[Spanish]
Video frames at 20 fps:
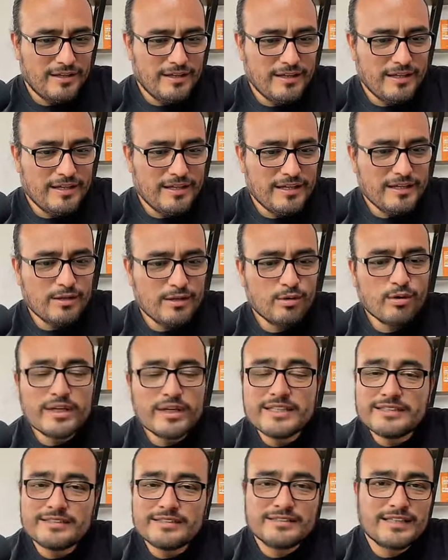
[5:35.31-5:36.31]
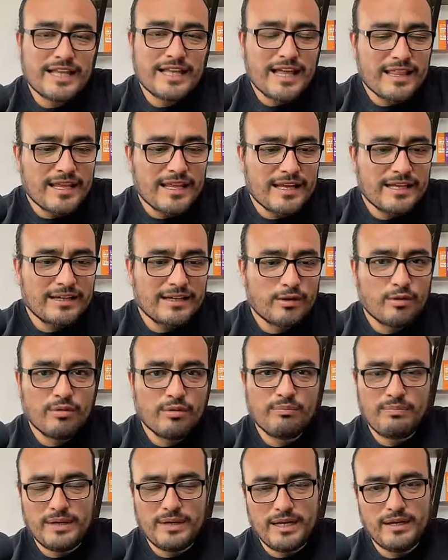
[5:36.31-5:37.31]
Y no es nada
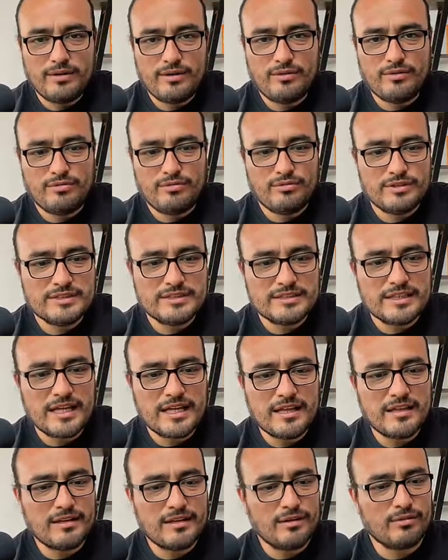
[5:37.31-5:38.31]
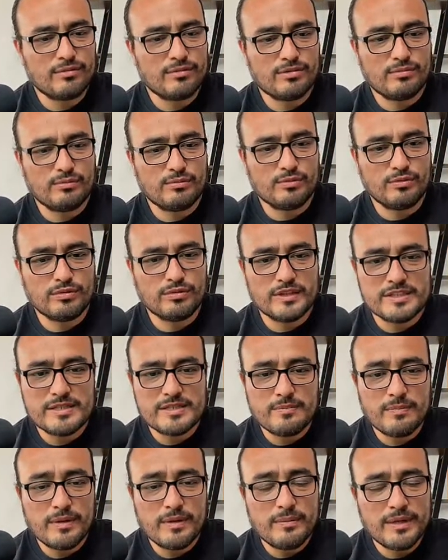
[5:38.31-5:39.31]
complejo, no es nada del otro mundo, es
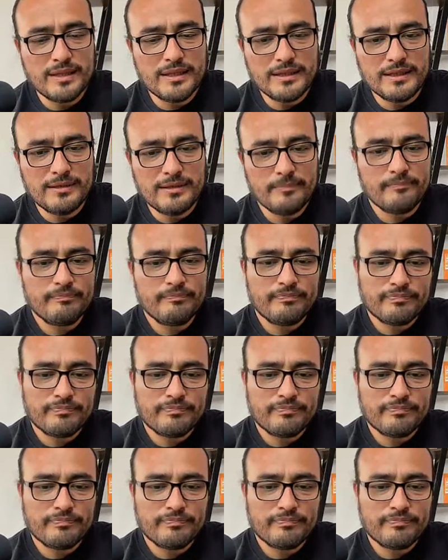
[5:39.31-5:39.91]
simplemente,